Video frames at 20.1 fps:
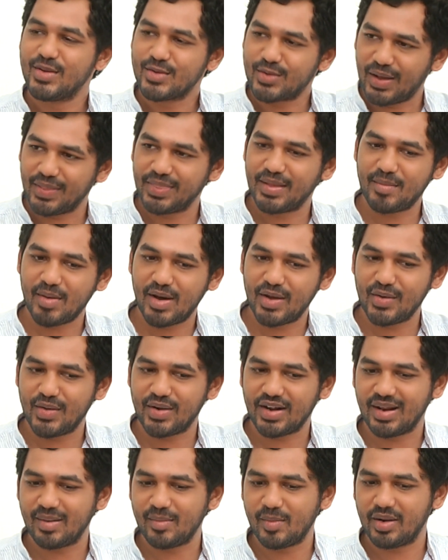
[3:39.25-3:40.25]
ஸோ அந்த மாதிரி
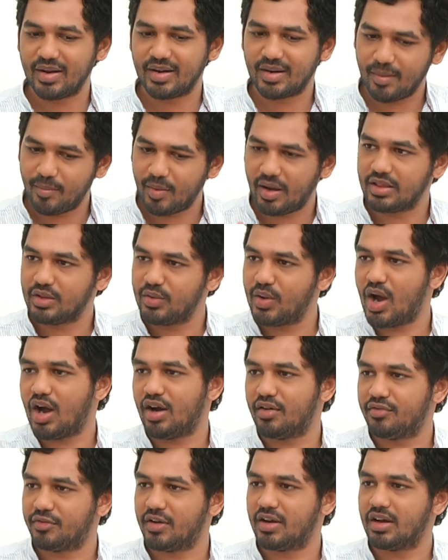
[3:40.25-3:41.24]
ஒரு நிலைமையில் இருக்கப்போ அதுவே
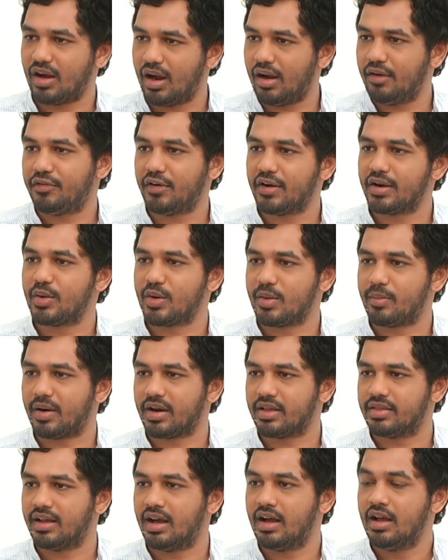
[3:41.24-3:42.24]
ஆஃப் ஆஃப் ஆன ஒரு
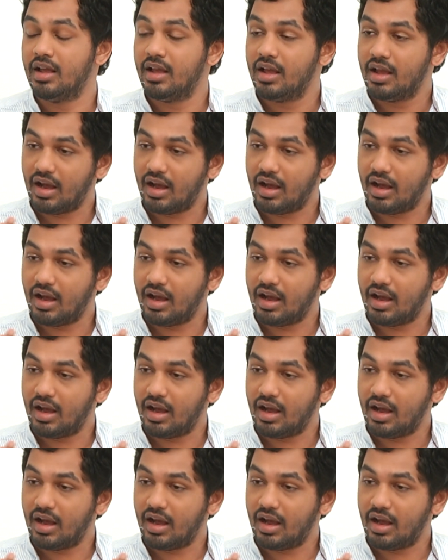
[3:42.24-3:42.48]
படம் தான்